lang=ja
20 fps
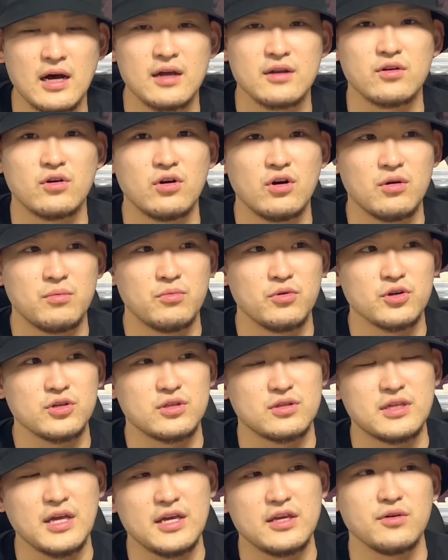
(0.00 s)
もう
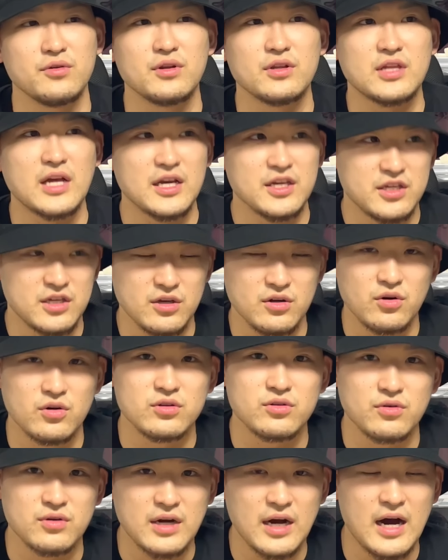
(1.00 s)
帝京のタヒロ
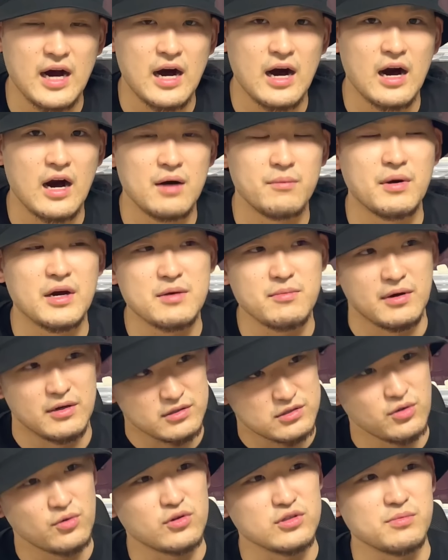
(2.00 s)
とか、まあ、今
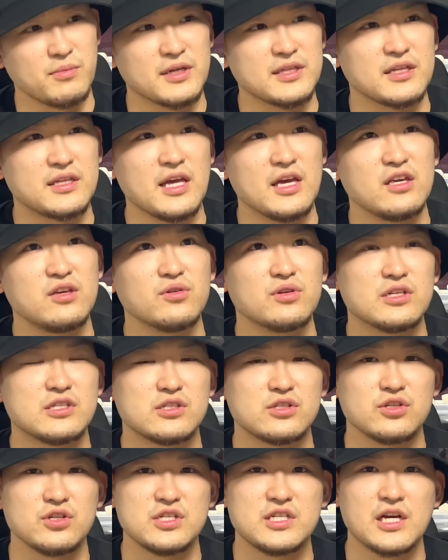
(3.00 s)
それこそまた帝京で
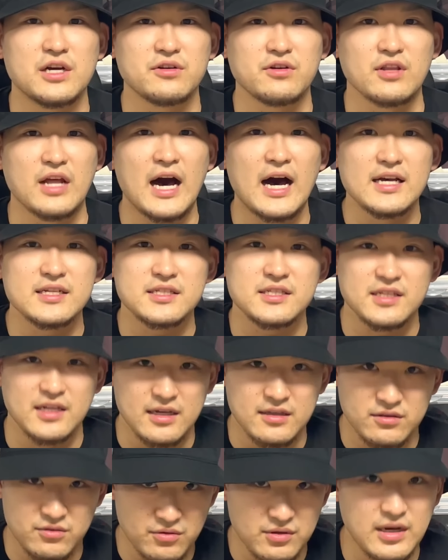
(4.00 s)
続いちゃうけど
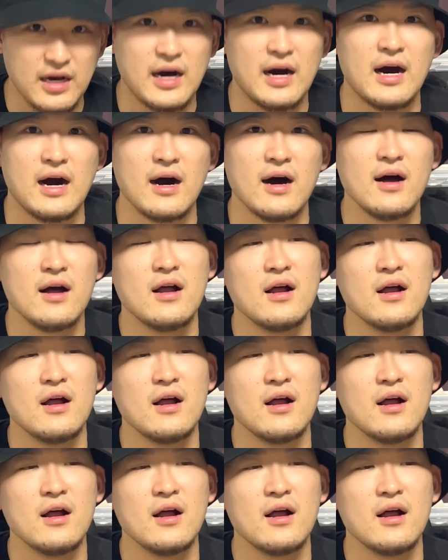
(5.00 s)
ハッサンとか、